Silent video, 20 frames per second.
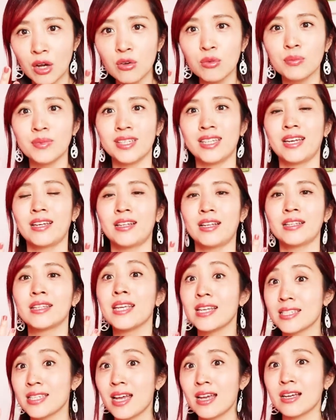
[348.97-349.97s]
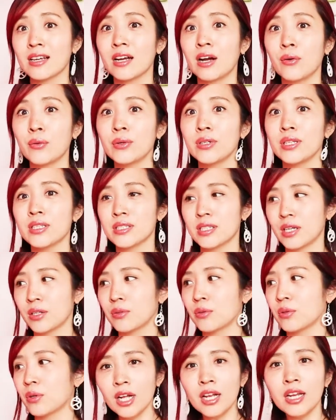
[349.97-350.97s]
うみたいなデザインが多いんですけ
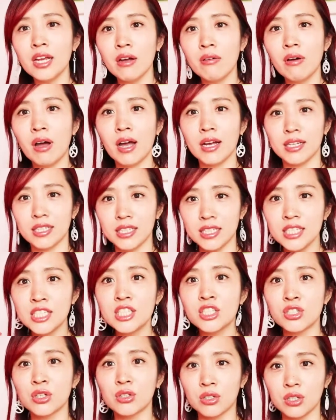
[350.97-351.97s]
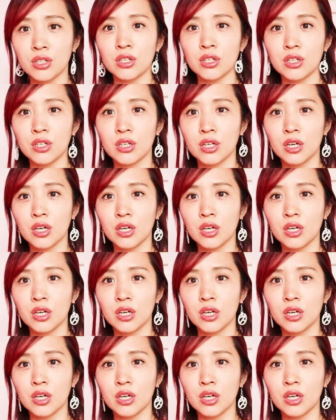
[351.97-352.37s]
ど、イタリアは一色、